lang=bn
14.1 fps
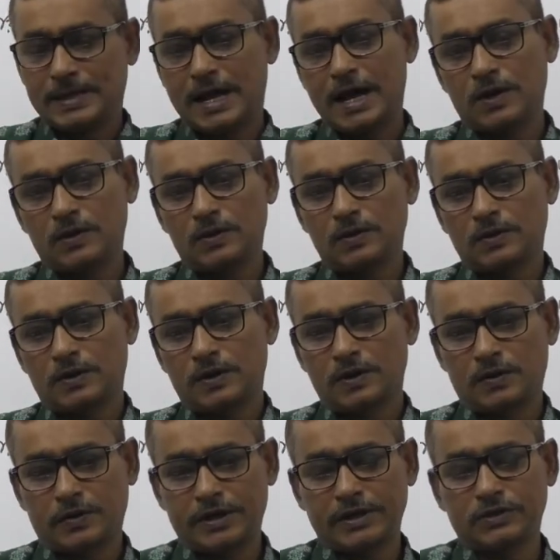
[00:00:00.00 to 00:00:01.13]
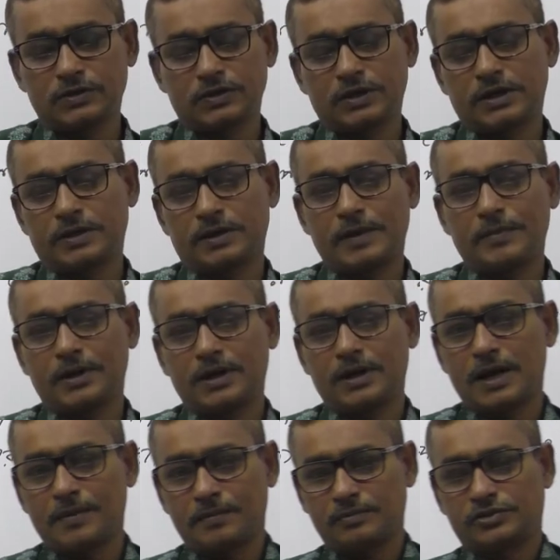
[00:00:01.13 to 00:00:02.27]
আরও কয়েকজনার আমি নাম